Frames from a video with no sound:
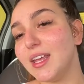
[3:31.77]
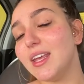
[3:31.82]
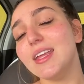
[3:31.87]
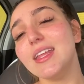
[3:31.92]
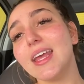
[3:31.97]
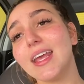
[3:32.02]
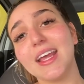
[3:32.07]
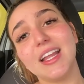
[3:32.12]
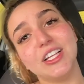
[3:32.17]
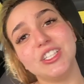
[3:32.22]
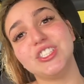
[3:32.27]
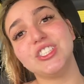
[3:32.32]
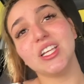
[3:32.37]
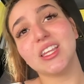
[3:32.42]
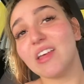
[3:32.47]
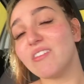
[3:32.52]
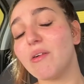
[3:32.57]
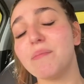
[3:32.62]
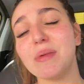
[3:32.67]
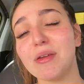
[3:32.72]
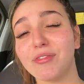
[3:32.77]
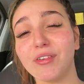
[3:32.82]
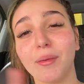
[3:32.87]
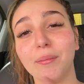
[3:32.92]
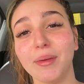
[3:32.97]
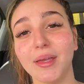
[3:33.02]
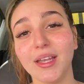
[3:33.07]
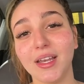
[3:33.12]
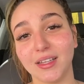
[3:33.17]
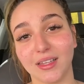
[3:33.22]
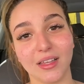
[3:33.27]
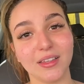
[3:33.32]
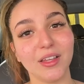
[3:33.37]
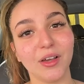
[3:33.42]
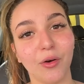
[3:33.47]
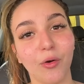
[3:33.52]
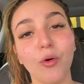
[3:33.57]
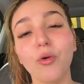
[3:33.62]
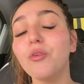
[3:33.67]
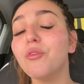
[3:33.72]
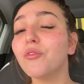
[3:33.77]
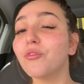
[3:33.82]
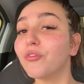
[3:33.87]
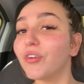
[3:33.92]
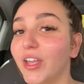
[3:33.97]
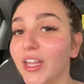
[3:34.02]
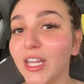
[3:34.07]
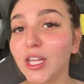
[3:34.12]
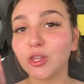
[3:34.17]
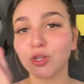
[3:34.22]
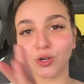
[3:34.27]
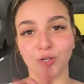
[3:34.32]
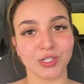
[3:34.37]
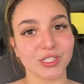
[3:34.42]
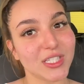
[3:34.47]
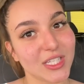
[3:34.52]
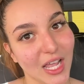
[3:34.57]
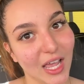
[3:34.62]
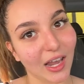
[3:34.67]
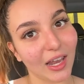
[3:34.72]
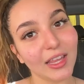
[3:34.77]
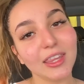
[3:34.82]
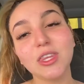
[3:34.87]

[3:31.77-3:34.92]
E naquele dia tava minha família, entendeu? O Vini trouxe ela.